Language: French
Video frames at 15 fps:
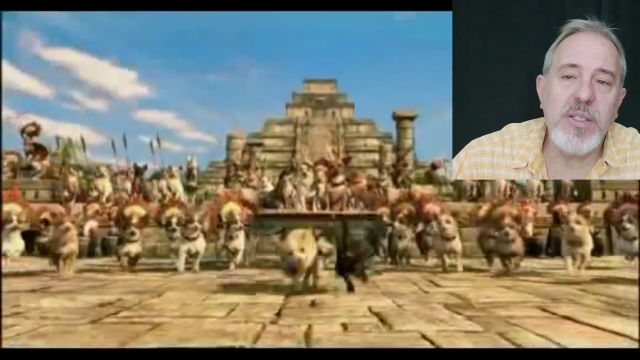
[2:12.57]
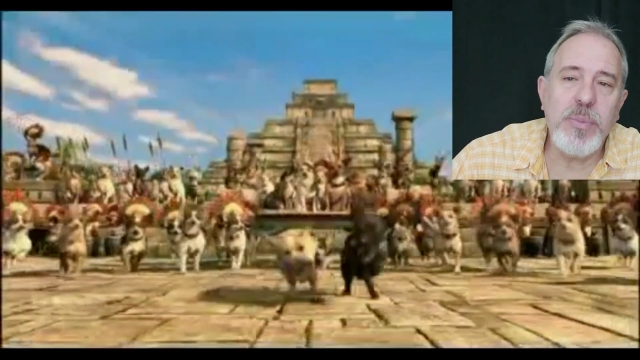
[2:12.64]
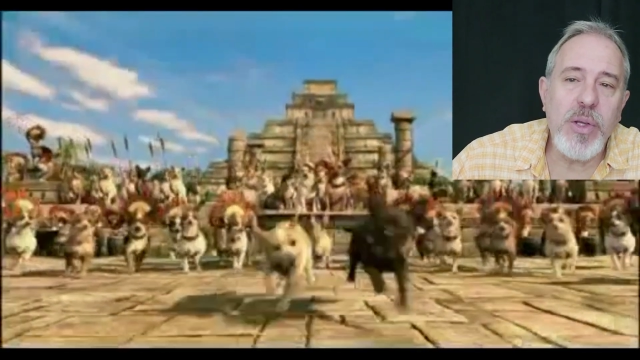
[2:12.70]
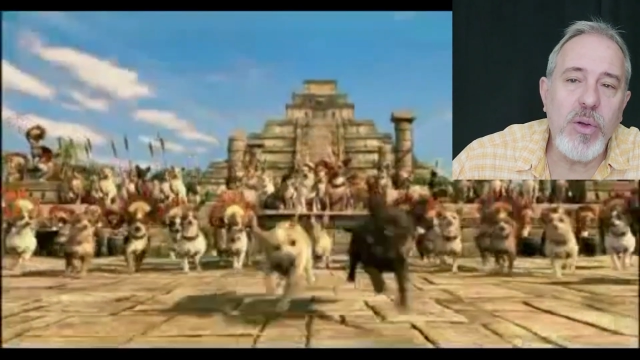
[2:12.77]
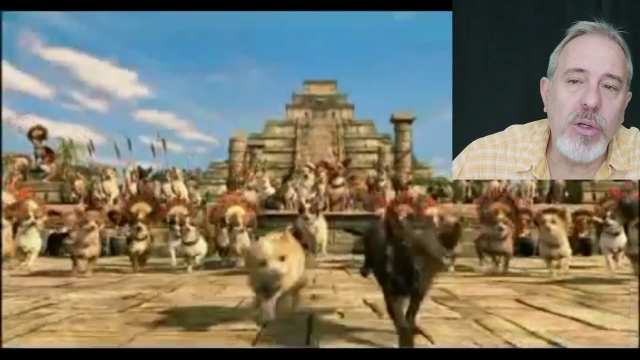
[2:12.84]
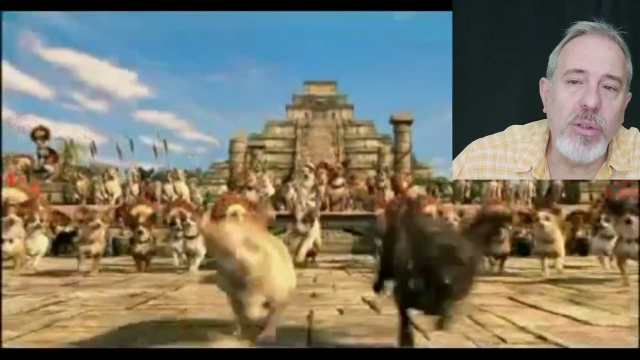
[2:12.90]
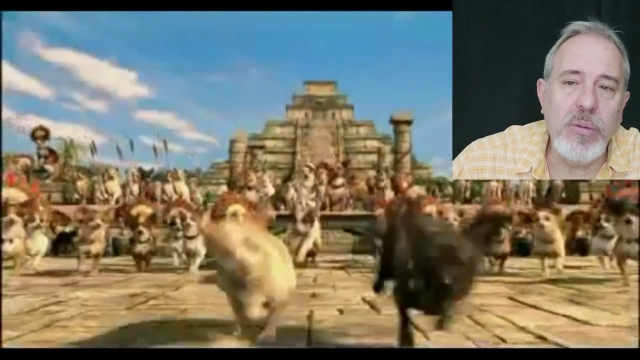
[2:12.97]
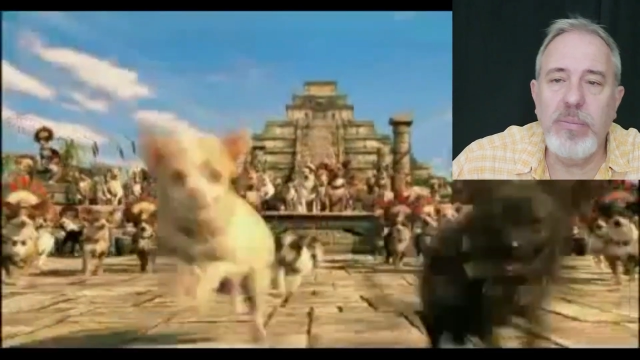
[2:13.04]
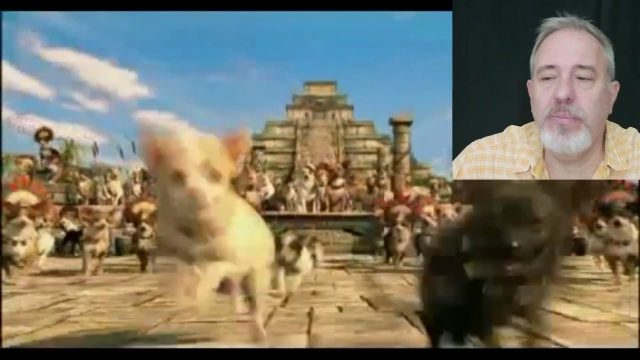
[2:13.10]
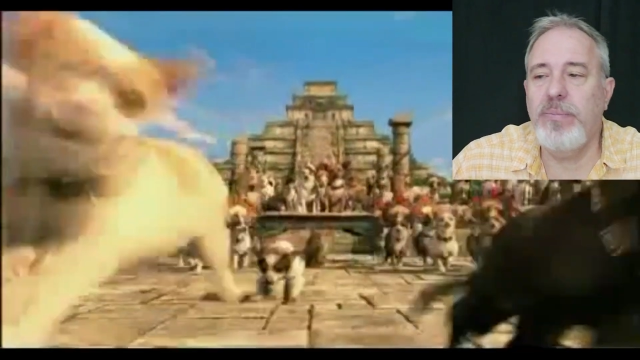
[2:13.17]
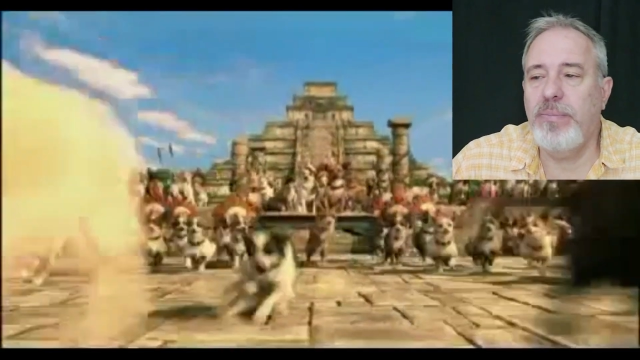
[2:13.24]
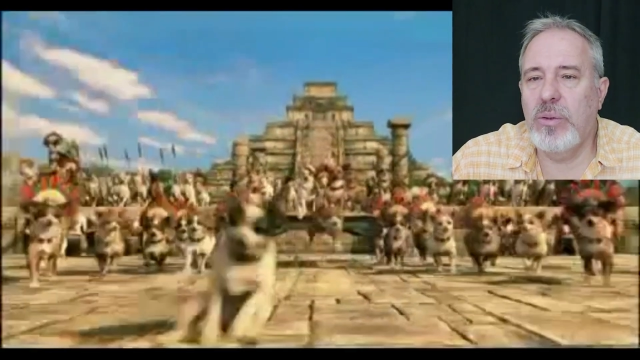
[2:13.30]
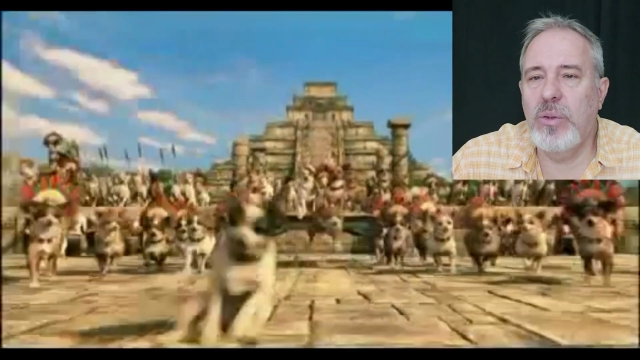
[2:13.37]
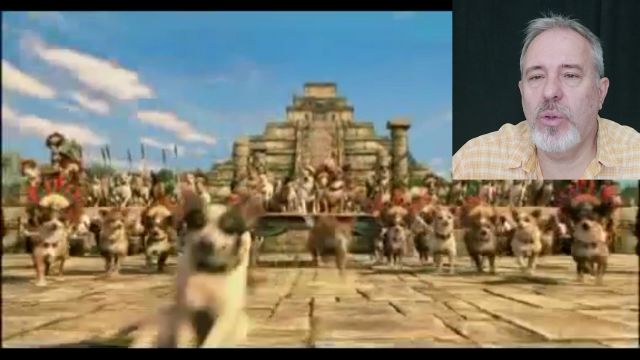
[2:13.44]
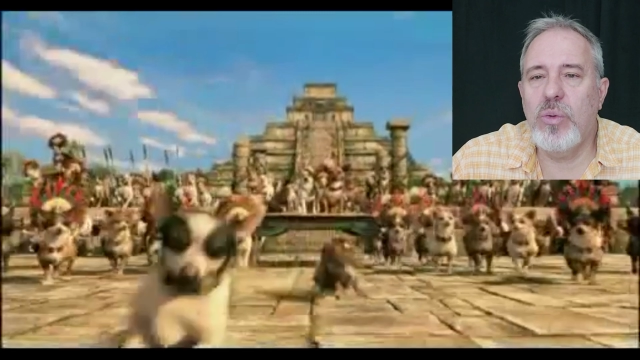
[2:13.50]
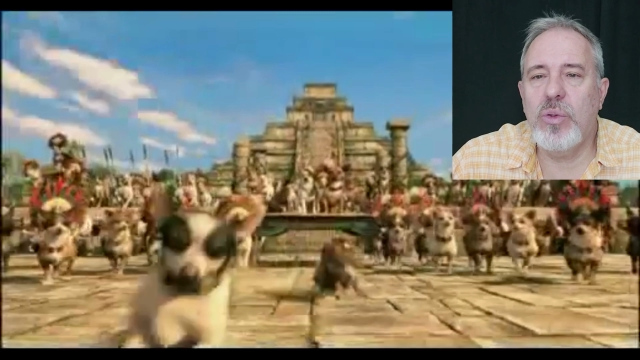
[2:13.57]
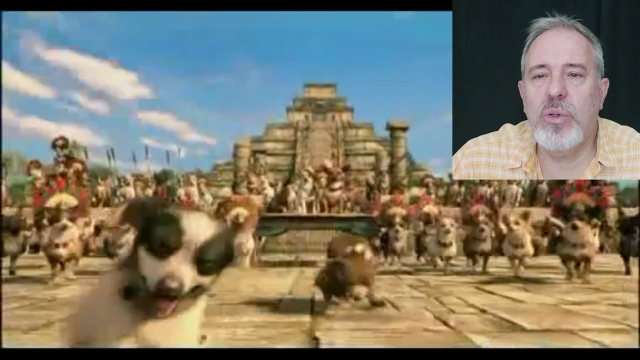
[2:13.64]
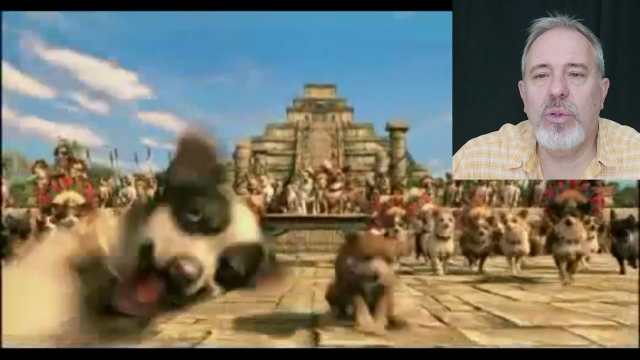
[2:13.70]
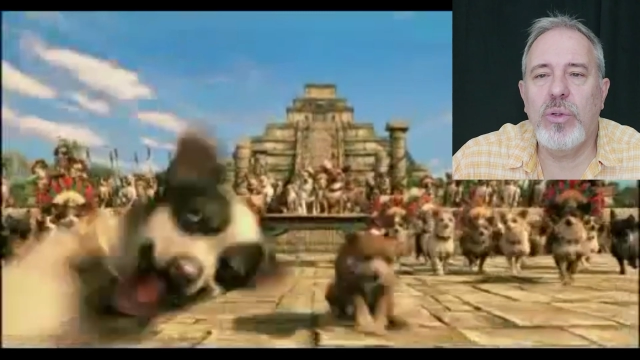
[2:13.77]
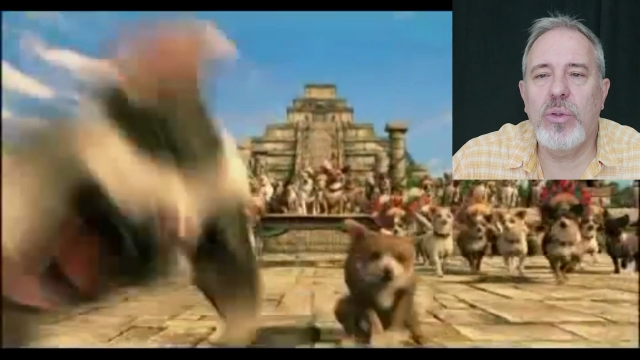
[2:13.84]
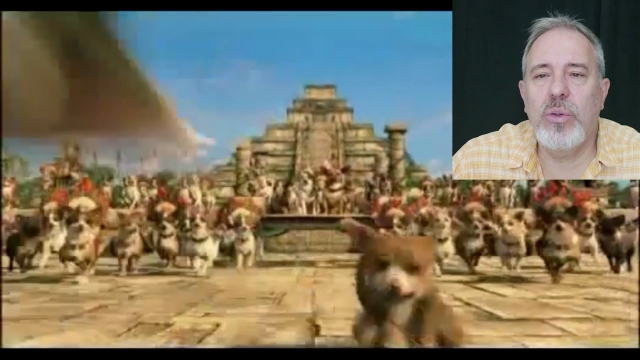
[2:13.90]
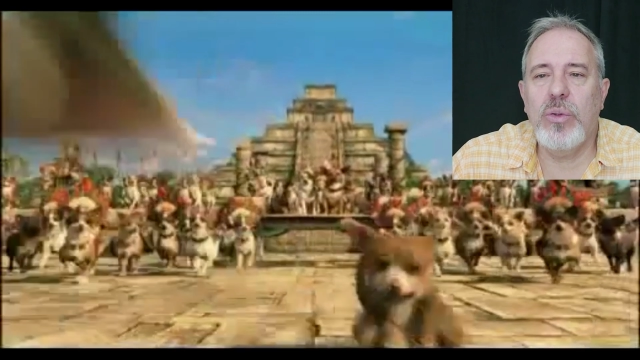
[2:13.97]
Espagnols.
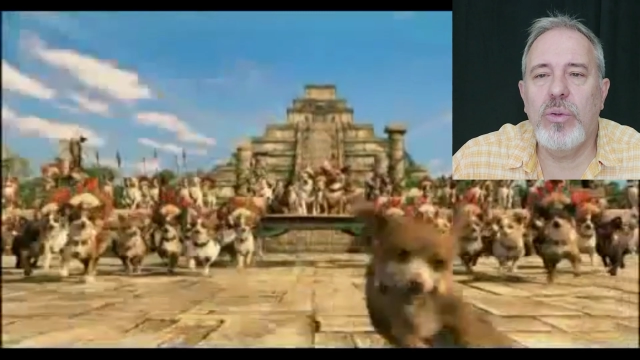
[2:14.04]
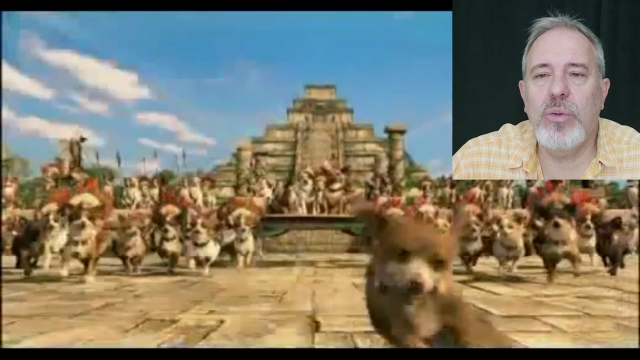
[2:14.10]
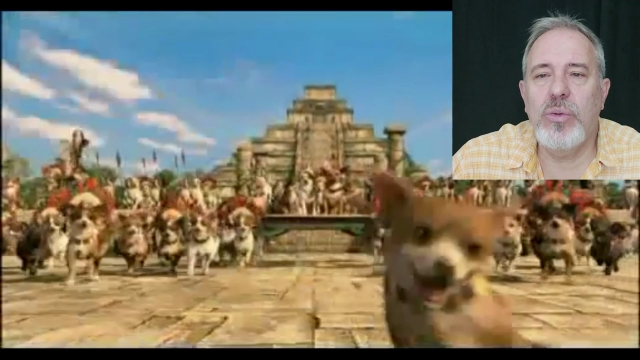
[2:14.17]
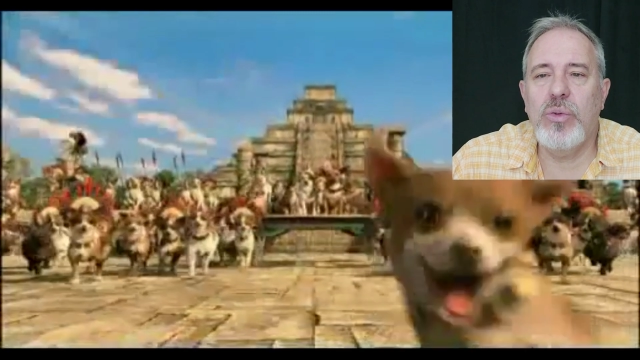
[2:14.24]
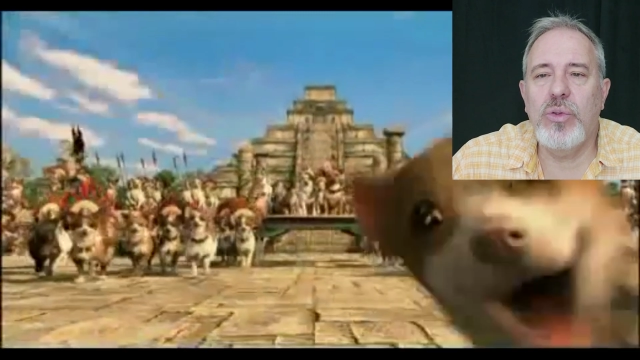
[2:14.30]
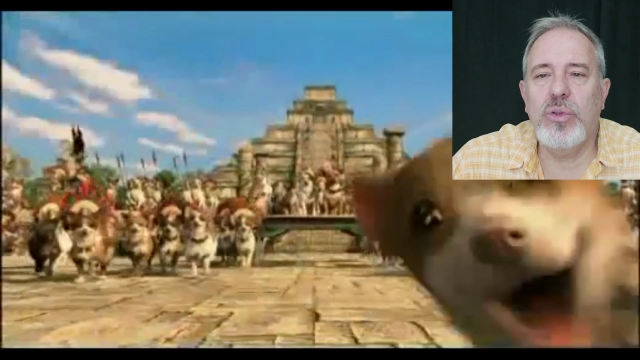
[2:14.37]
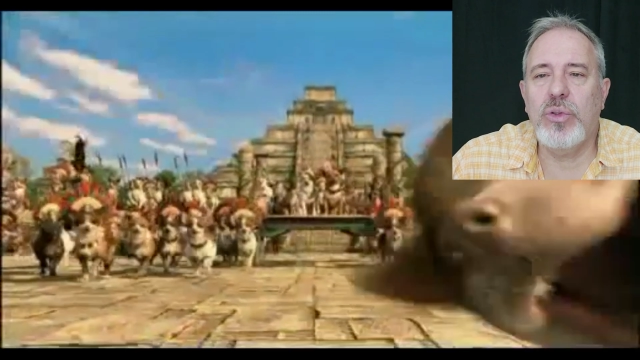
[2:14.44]
Donc euh,